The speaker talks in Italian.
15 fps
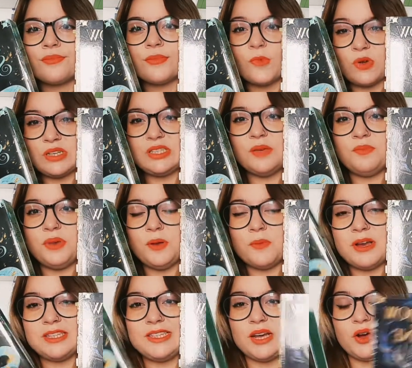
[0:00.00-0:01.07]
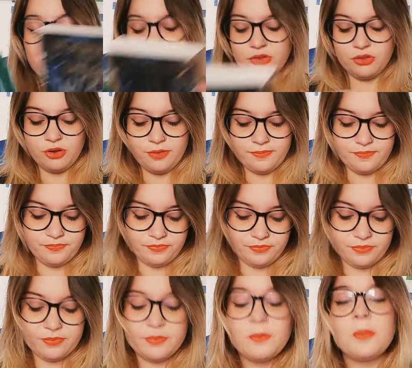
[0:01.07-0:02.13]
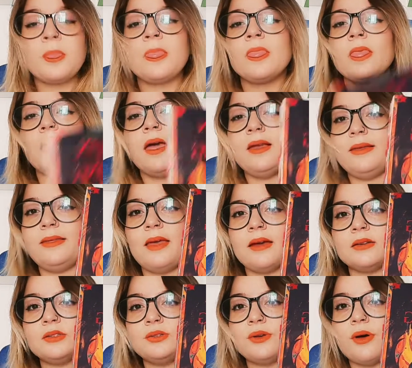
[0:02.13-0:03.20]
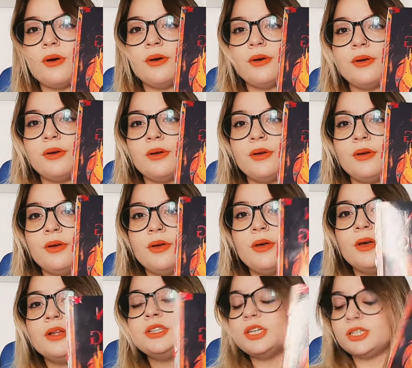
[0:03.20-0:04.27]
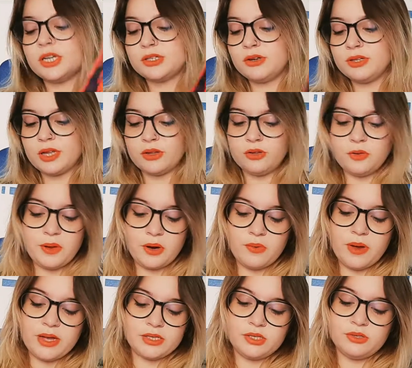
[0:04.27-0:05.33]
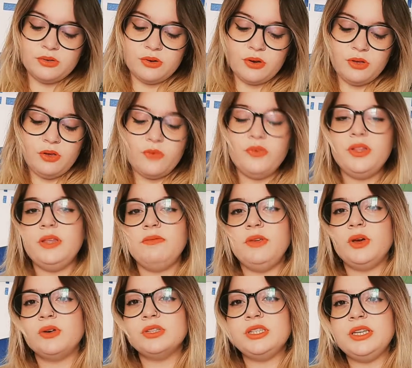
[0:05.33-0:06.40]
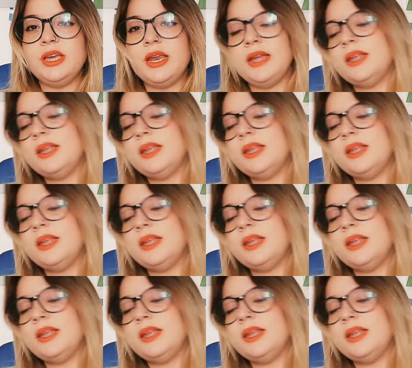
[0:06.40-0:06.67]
questo è il primo, e il secondo e il terzo cioè già soltanto per questo io vi, vi consiglierei